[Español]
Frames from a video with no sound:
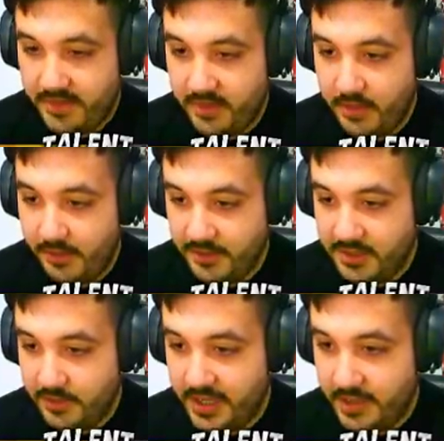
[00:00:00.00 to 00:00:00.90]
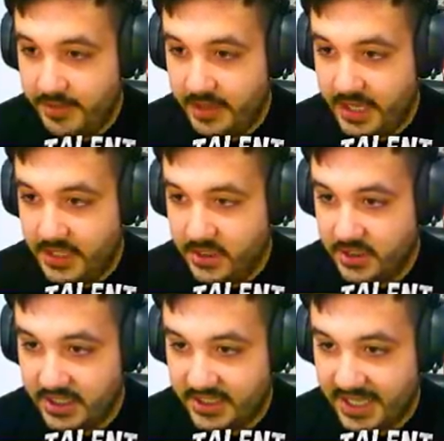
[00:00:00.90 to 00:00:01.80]
tío, vamos a poder reventar. Eso
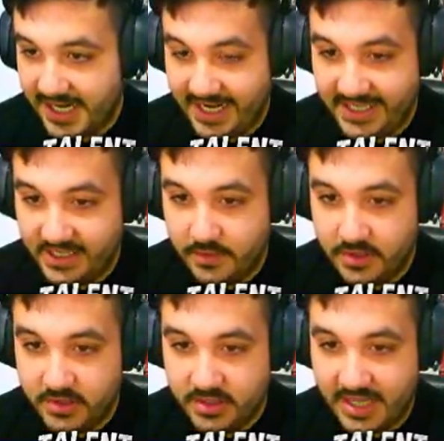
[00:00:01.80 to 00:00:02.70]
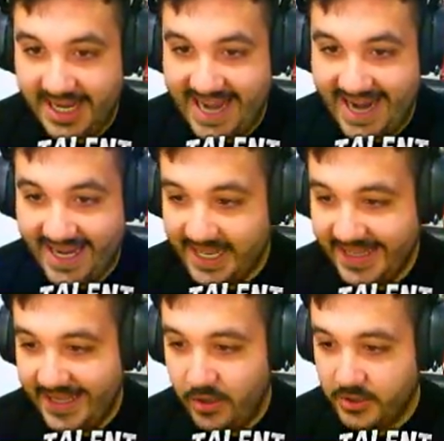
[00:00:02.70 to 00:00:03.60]
sí está clarísimo. Eso está
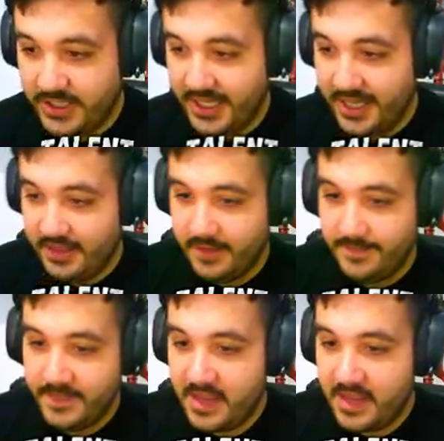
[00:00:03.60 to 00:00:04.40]
clarinete, no, lo siguiente.